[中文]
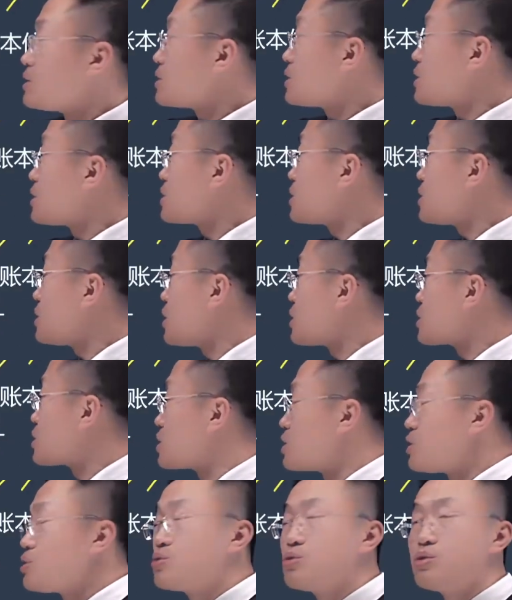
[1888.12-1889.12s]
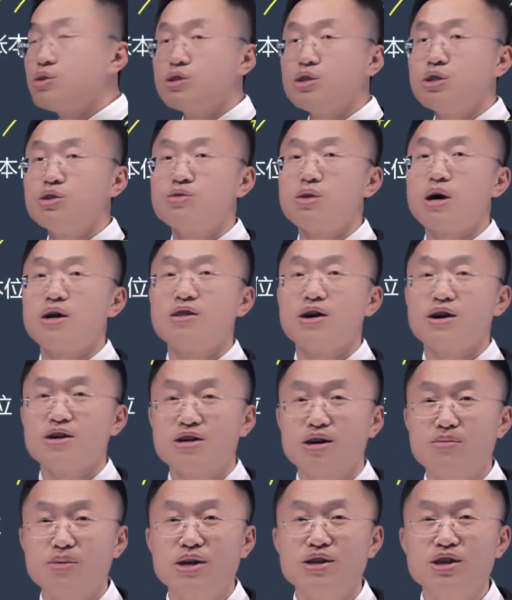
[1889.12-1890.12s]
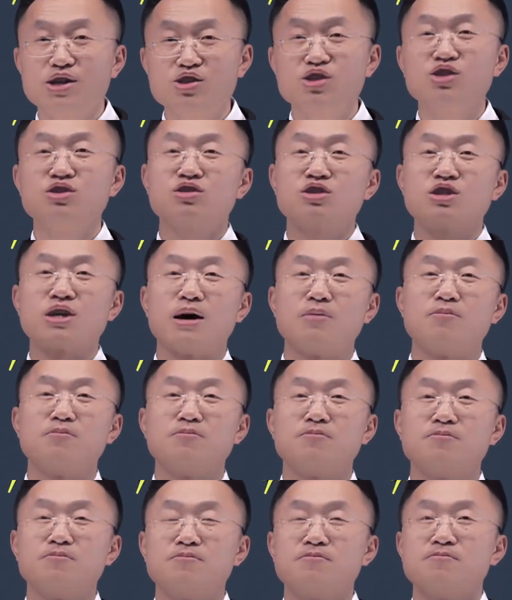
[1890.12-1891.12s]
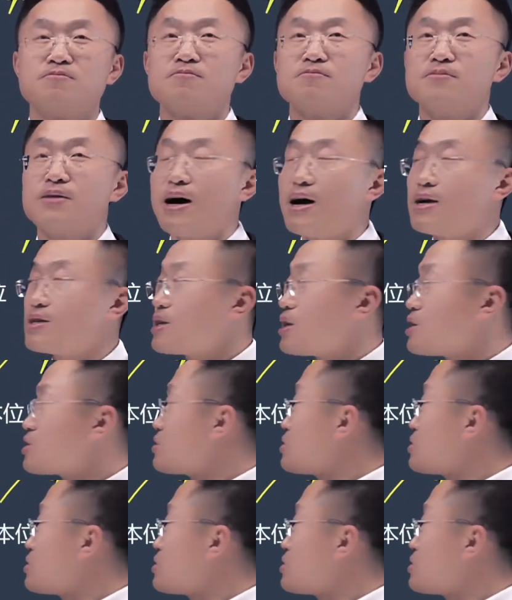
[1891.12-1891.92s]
这是持续计算的可辨认净资产，按照